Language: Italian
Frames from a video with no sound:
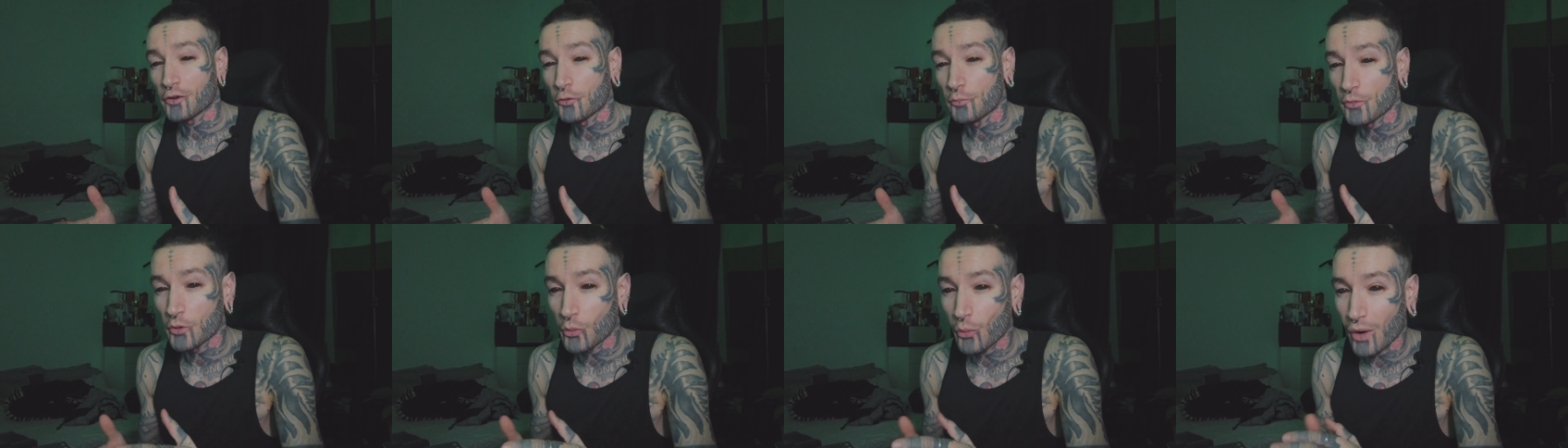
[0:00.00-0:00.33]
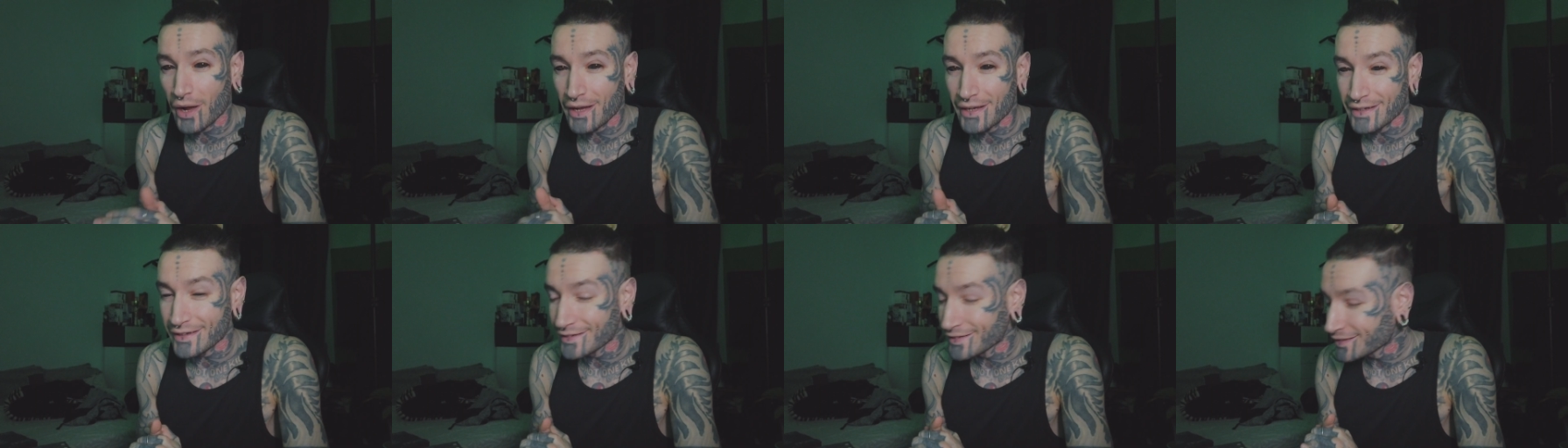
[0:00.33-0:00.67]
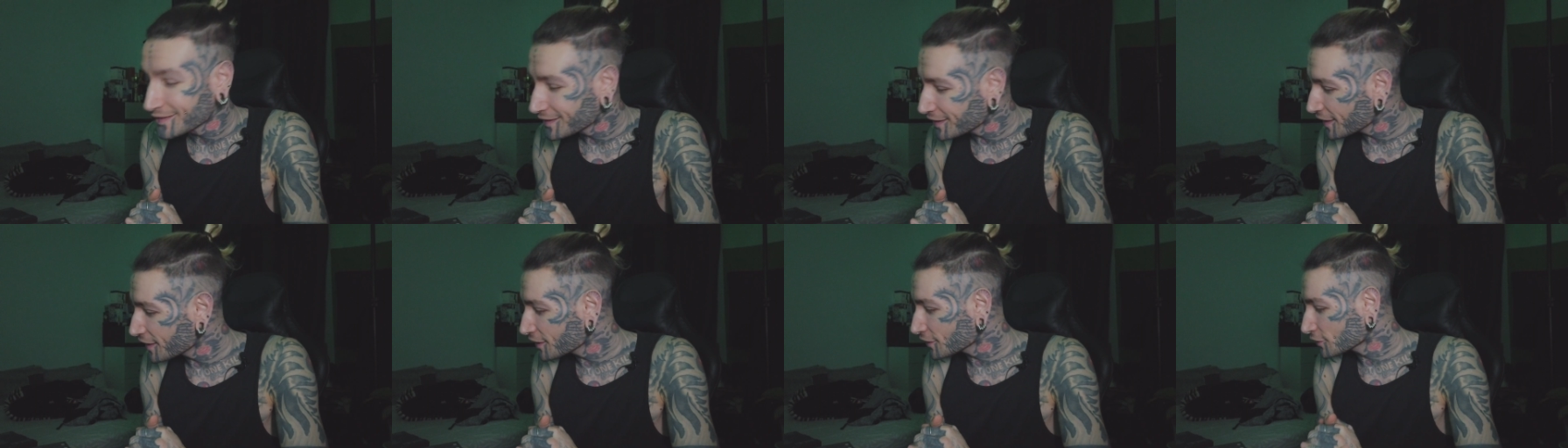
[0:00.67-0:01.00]
eccomi qua
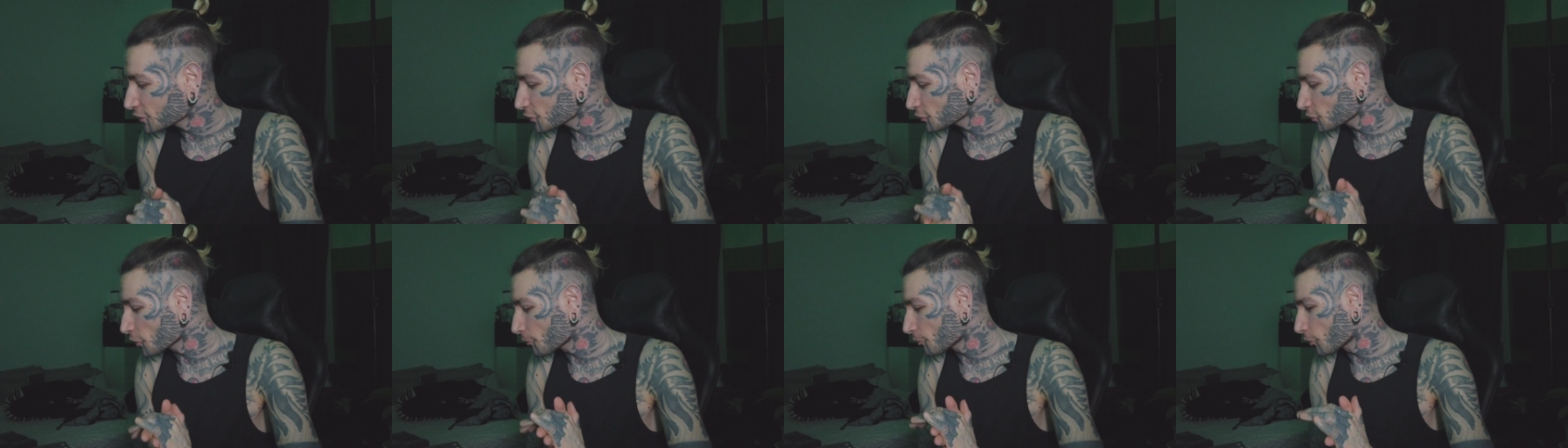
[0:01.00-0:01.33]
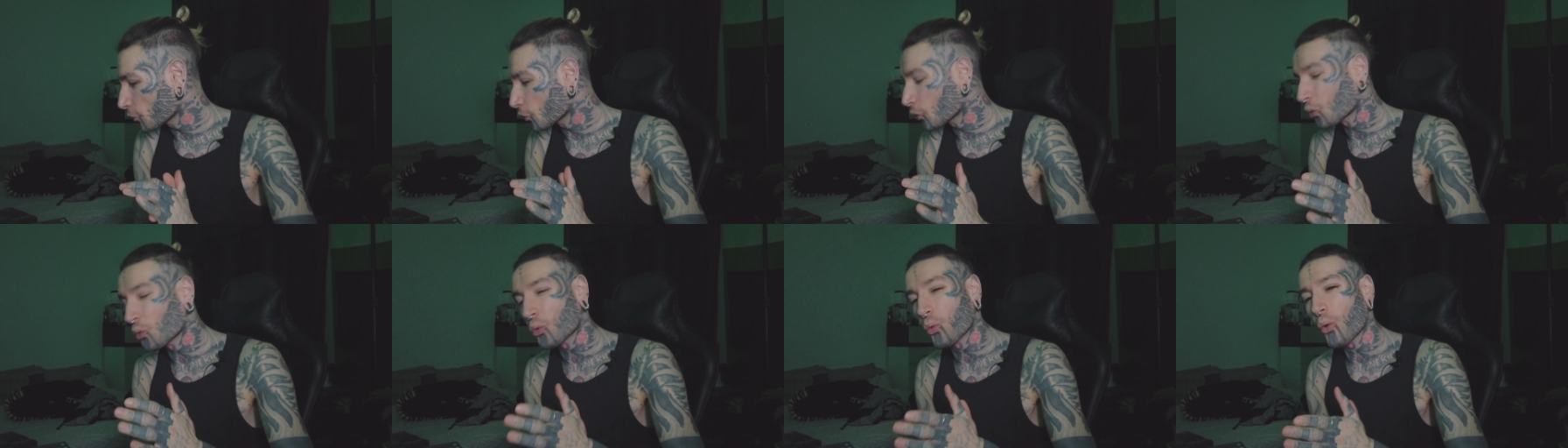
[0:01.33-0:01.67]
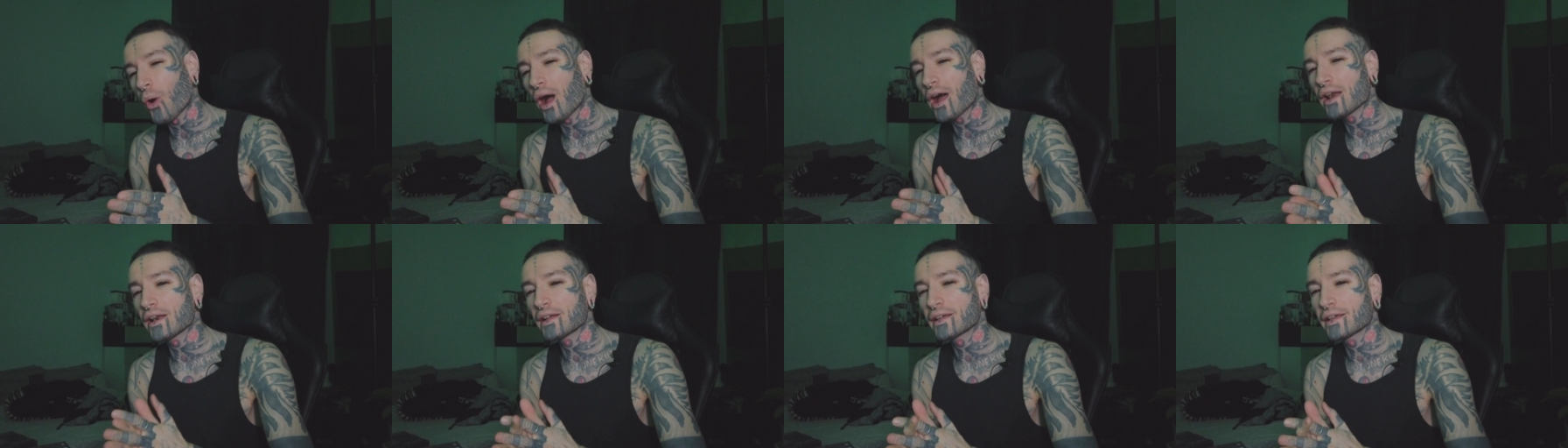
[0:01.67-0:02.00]
indietro dopo
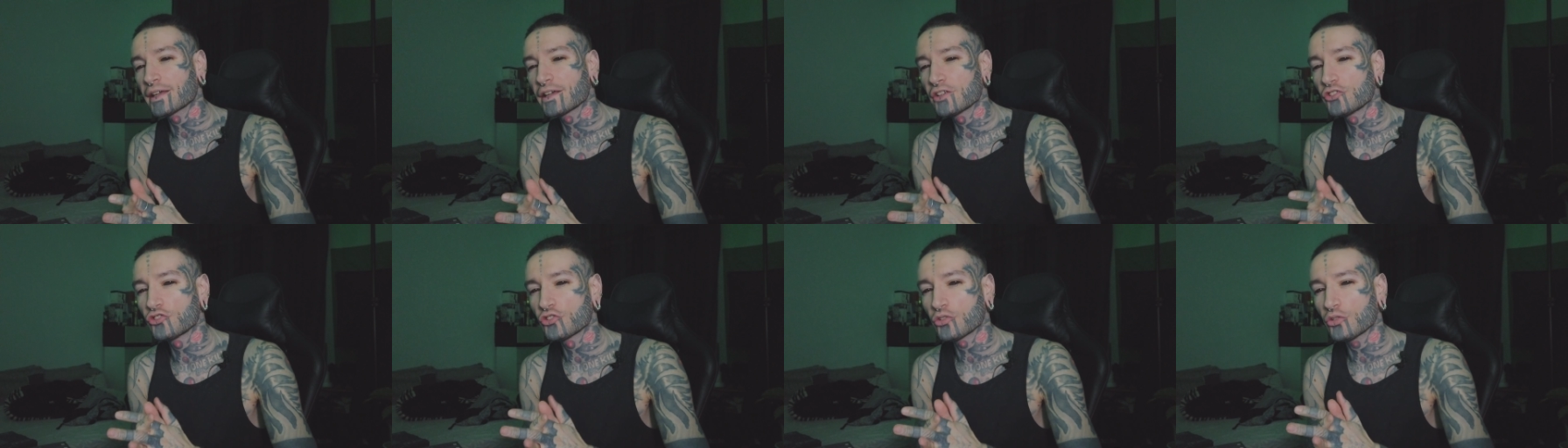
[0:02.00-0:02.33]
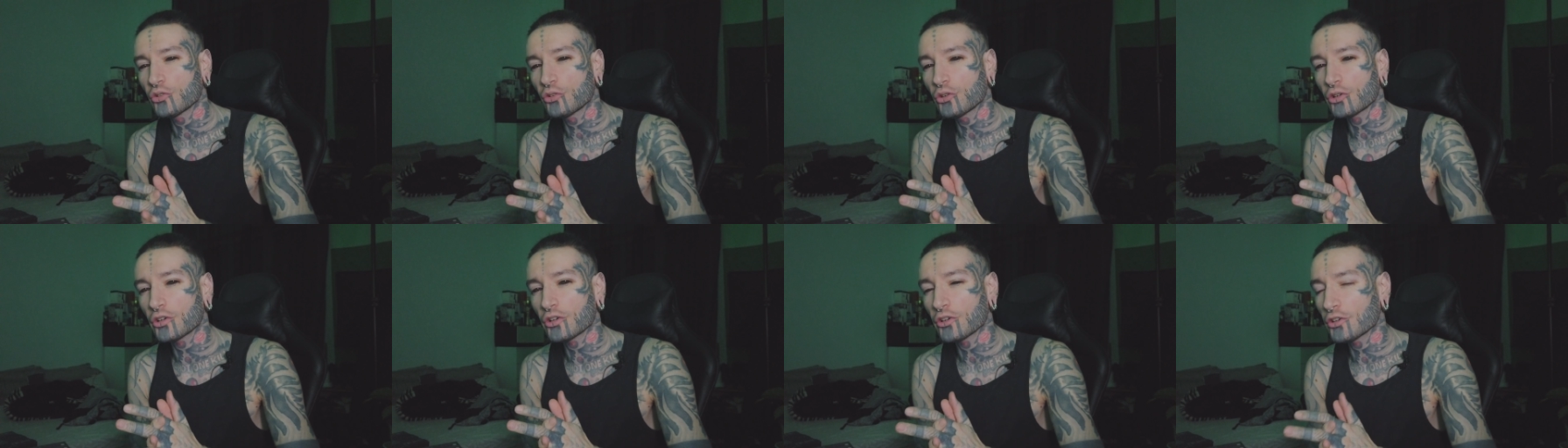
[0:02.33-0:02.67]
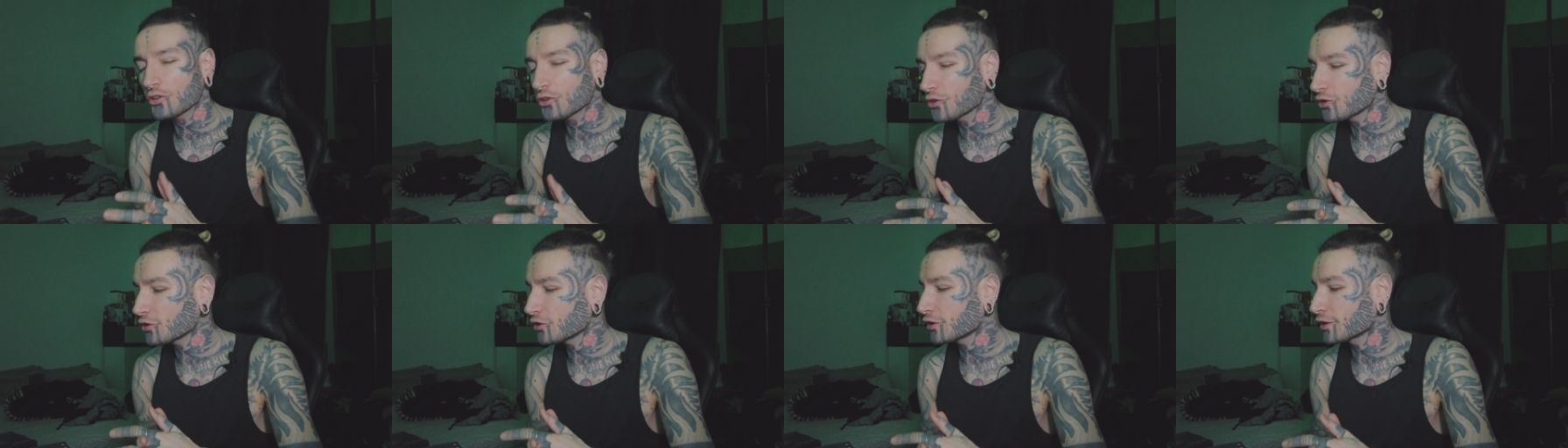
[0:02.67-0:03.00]
qualche
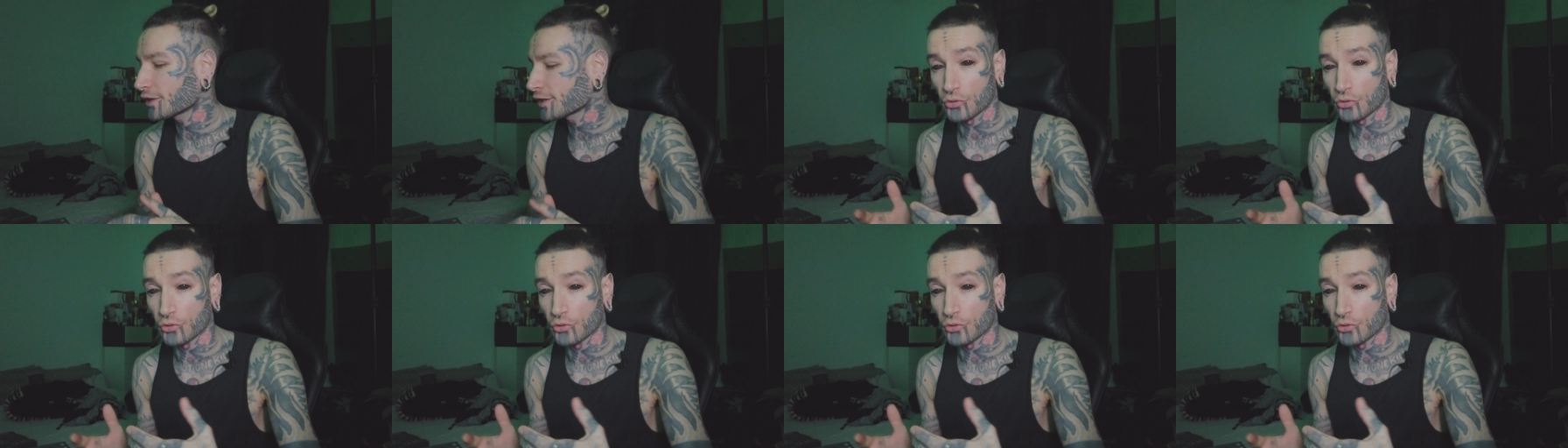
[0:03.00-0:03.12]
giorno